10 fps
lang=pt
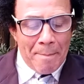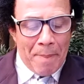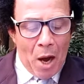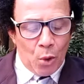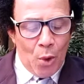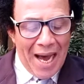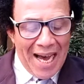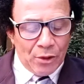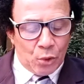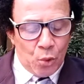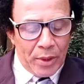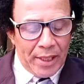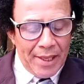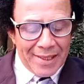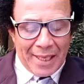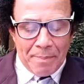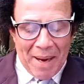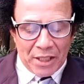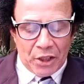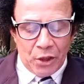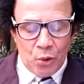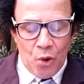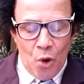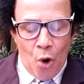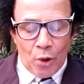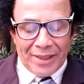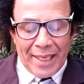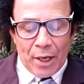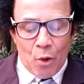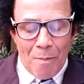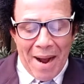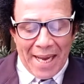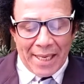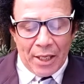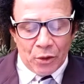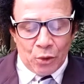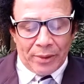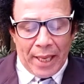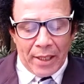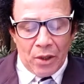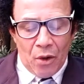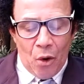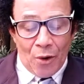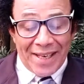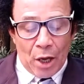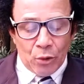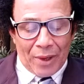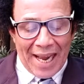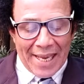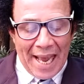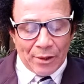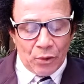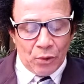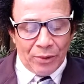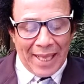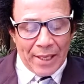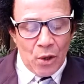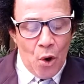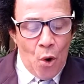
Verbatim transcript: Paulo Antung, sem partido, Rodrigo Maia, do DEM, Ronaldo Caiado, do DEM,